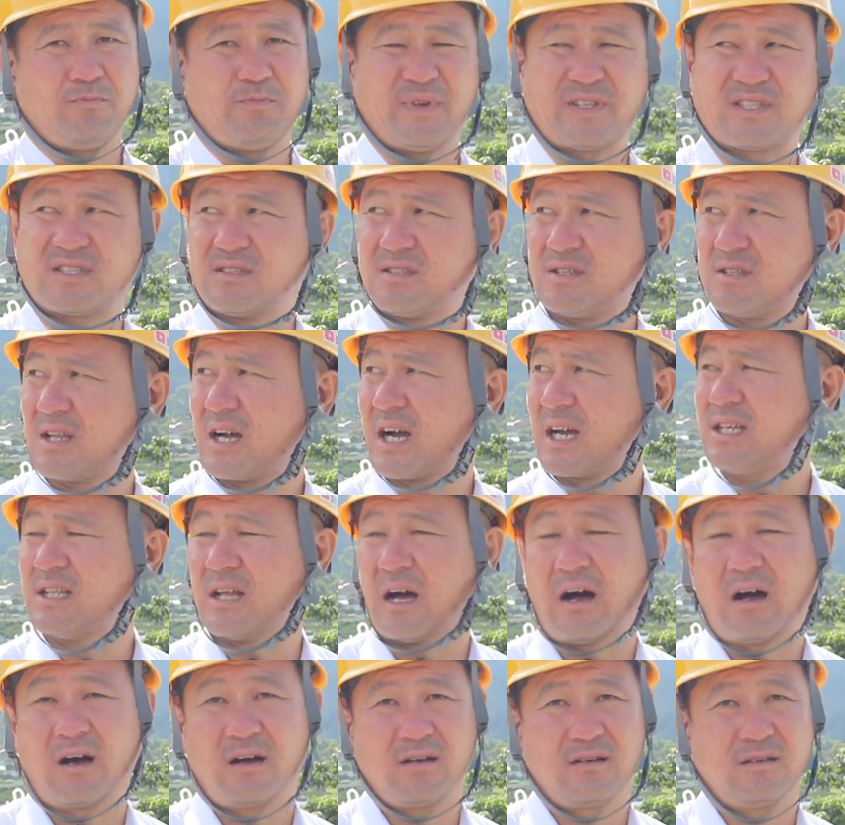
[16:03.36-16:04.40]
別にない
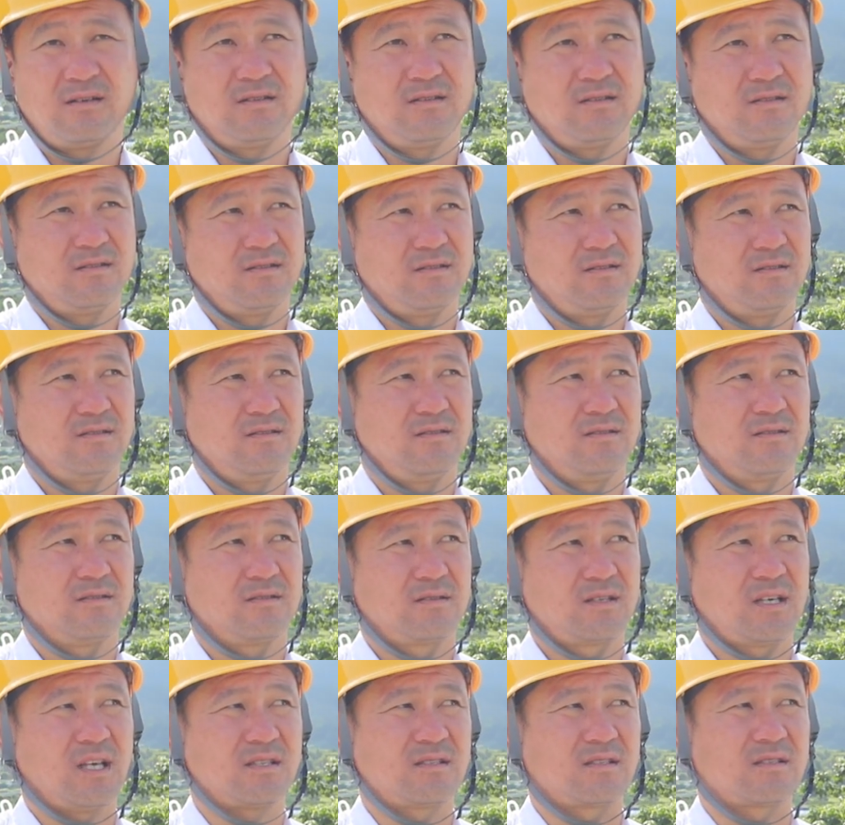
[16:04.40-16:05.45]
な
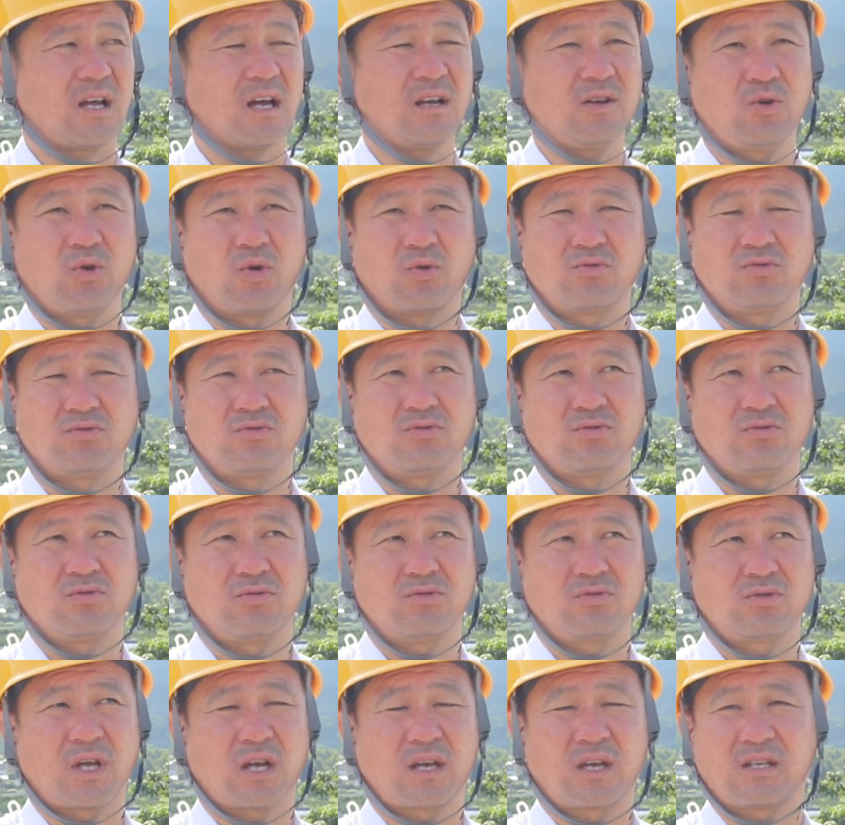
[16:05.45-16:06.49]
決断力
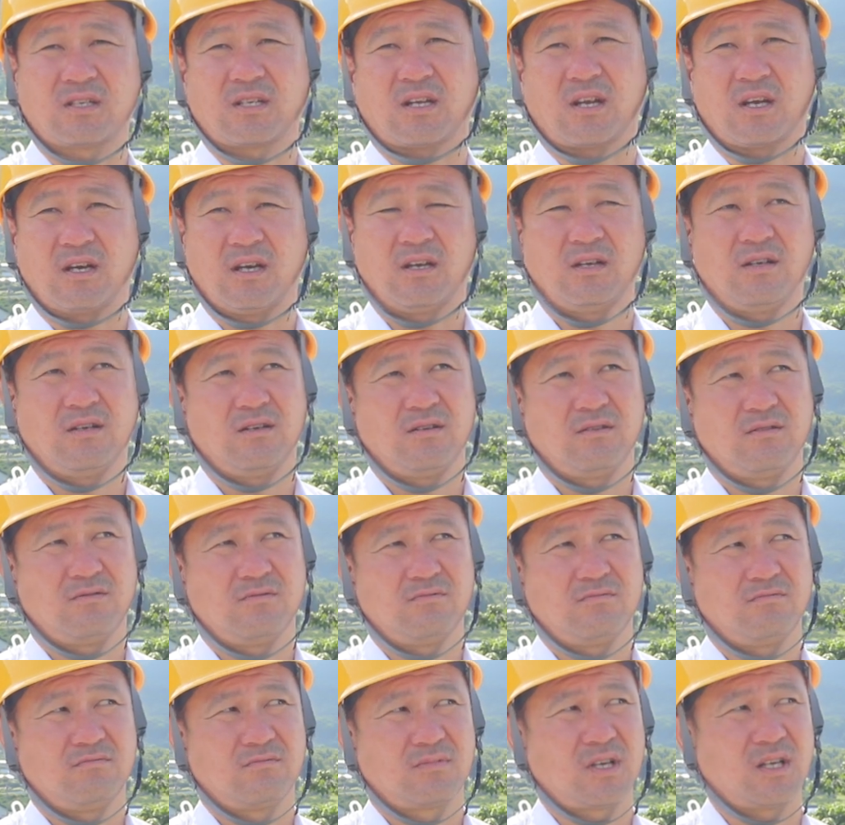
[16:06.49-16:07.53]
だけじゃない
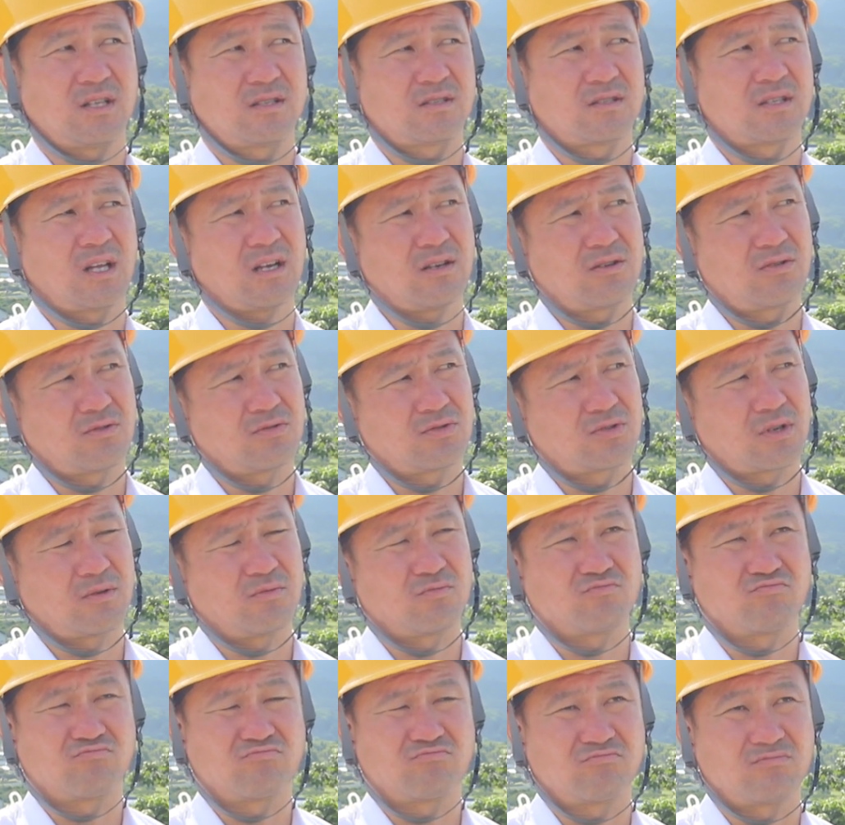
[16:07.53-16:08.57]
決断力っていうか
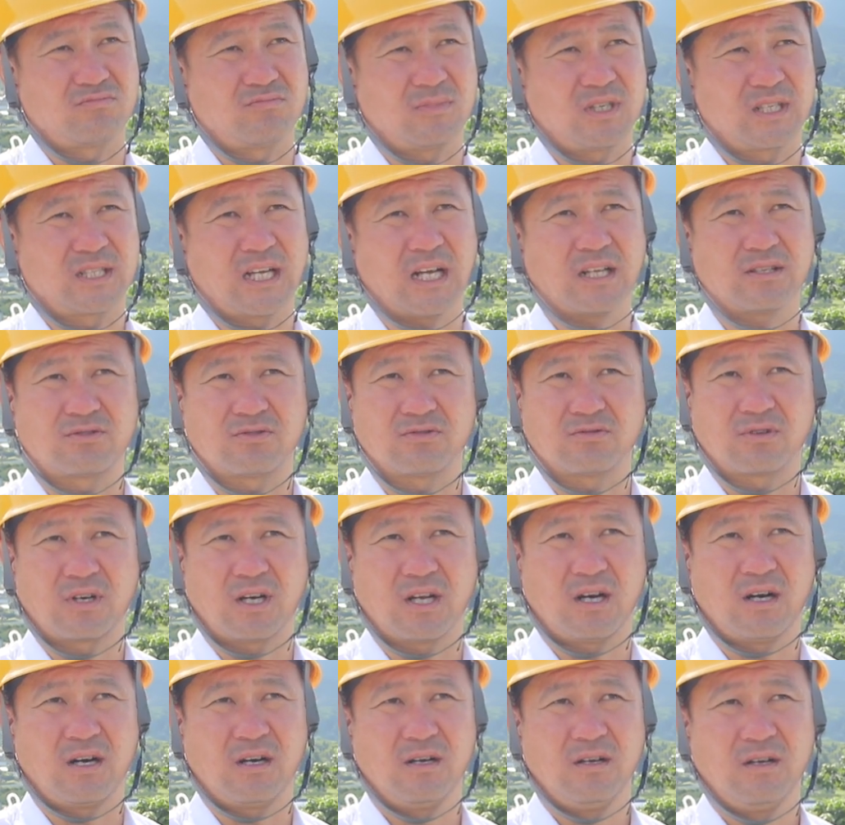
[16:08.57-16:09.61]
まあ何ちゅうか
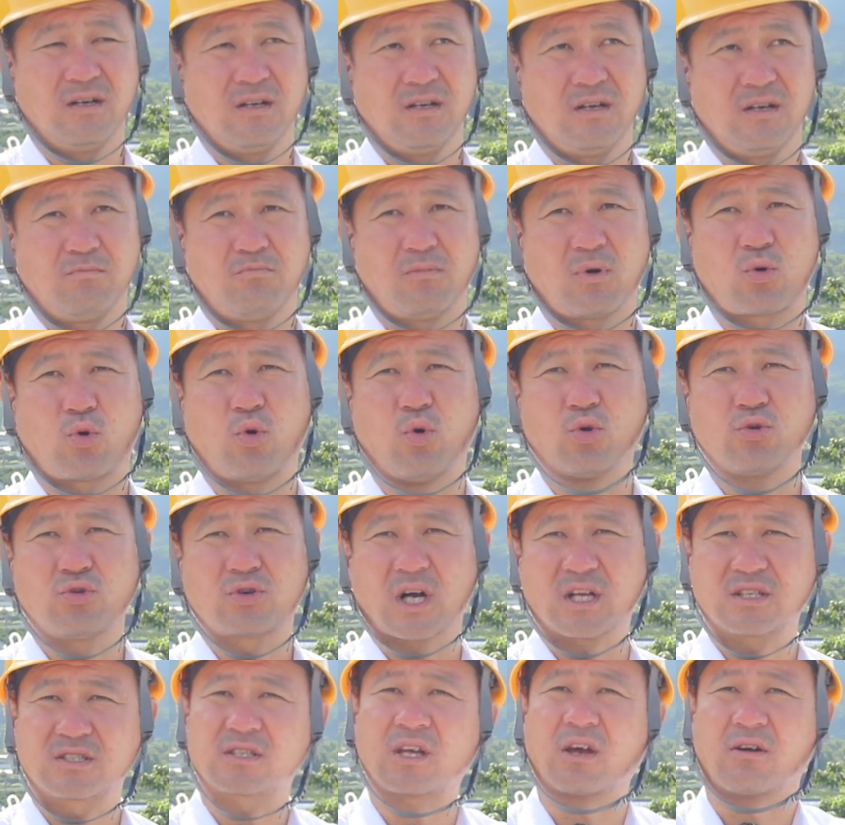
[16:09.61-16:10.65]
なこういう
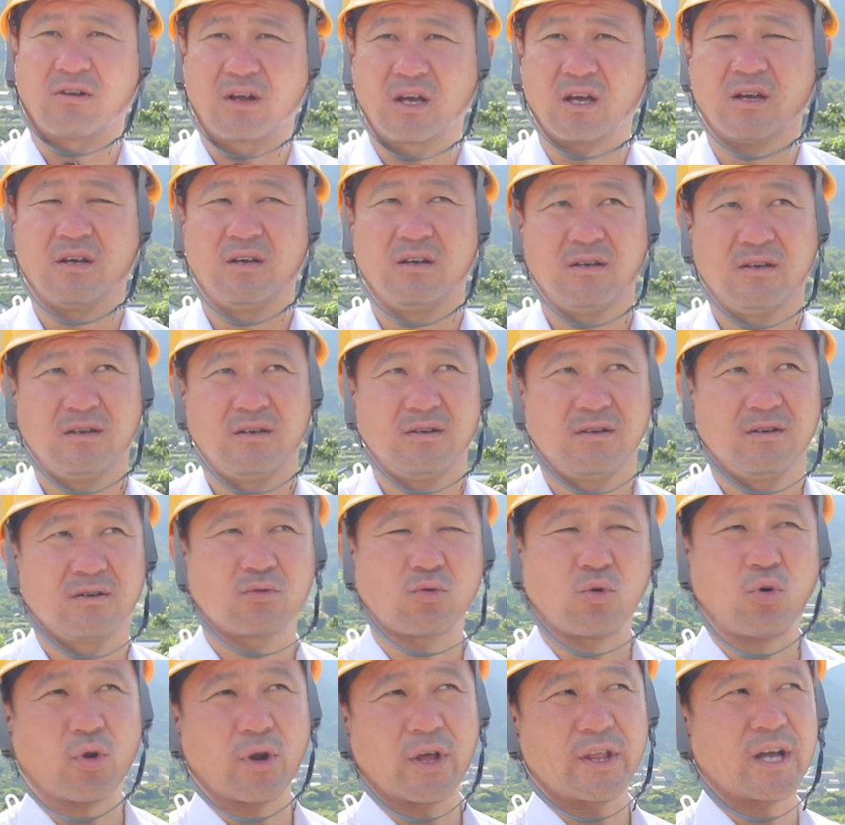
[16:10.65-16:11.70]
感じだよね
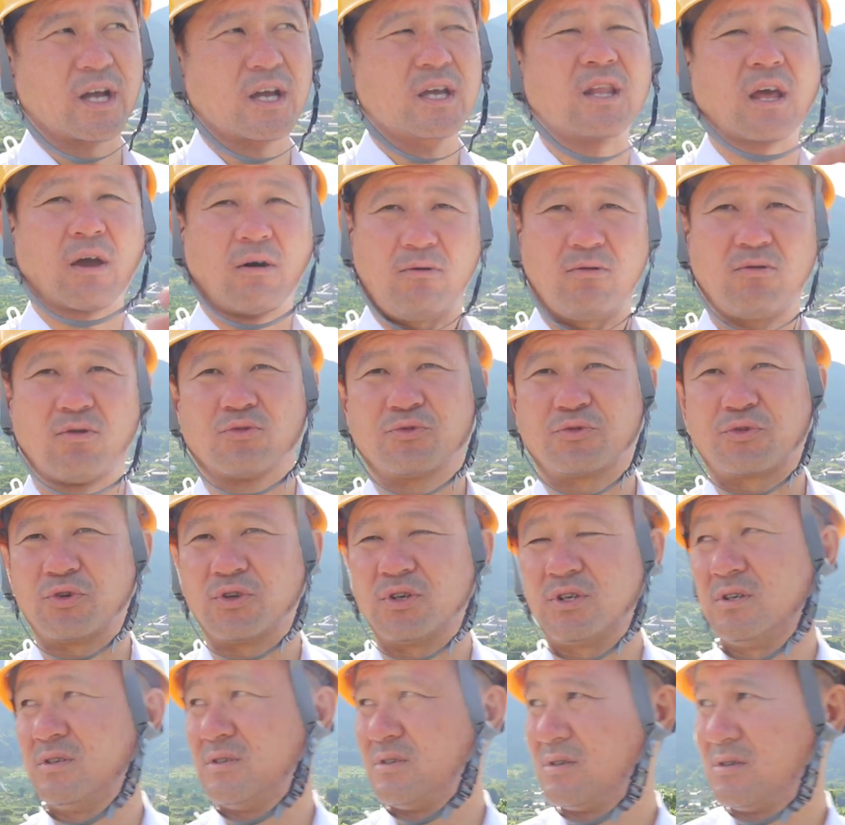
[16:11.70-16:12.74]
これだけだよ本当に
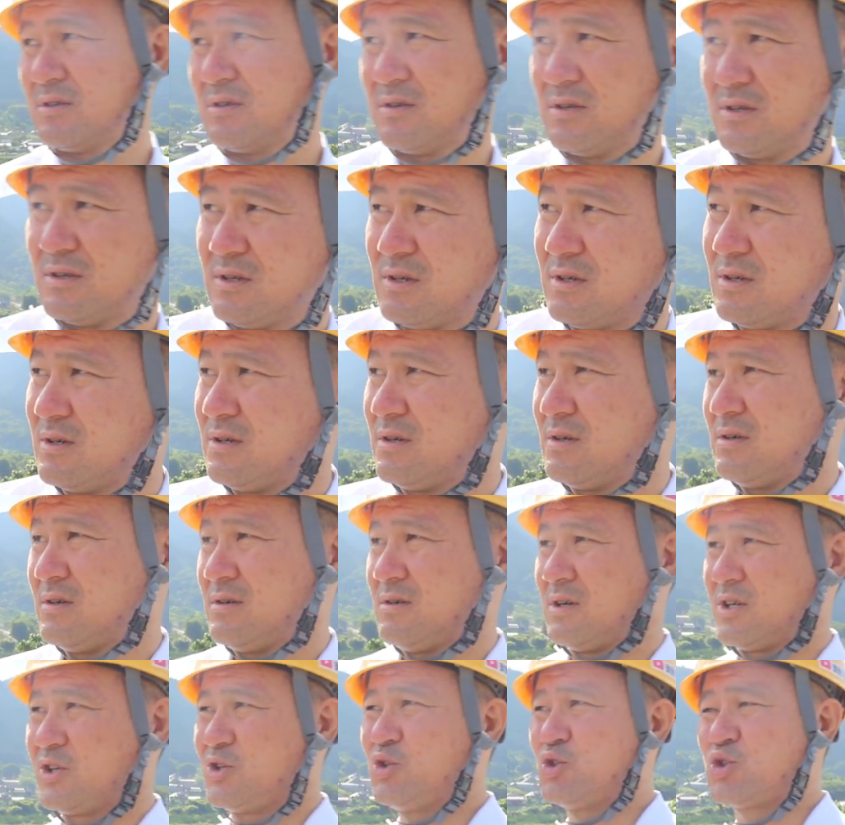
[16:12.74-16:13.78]

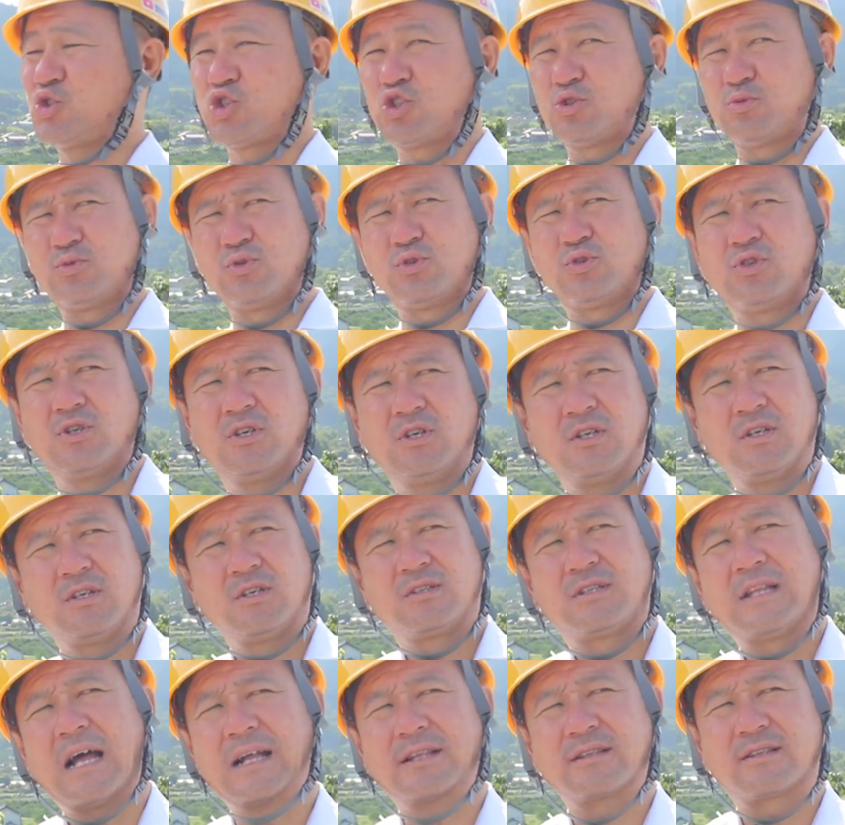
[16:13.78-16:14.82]
YouTube
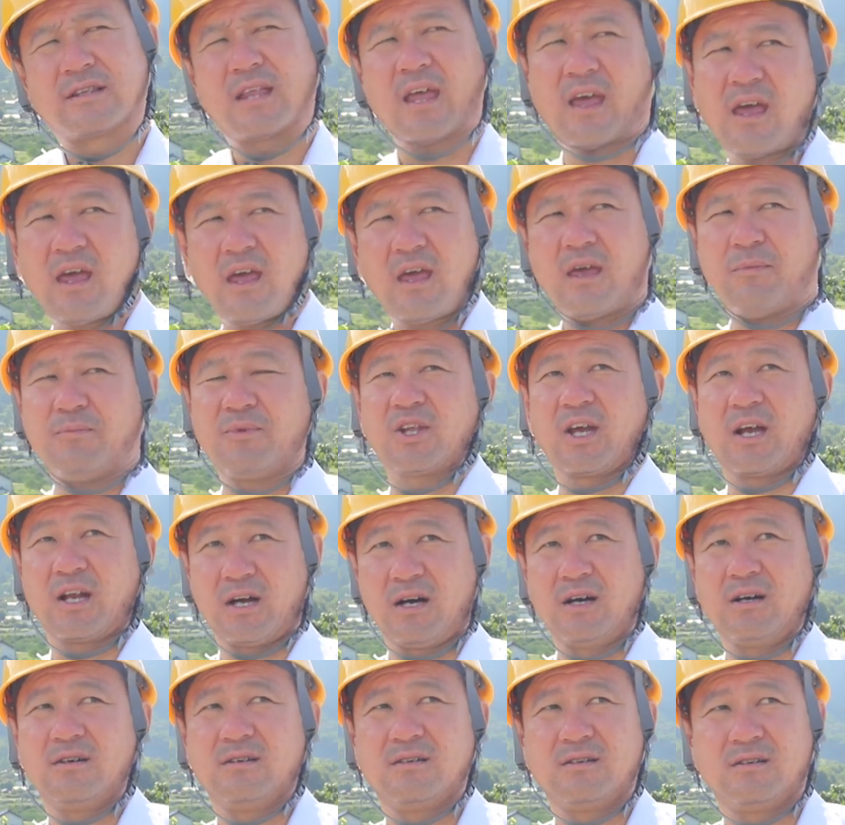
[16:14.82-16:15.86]
なんてみたいな、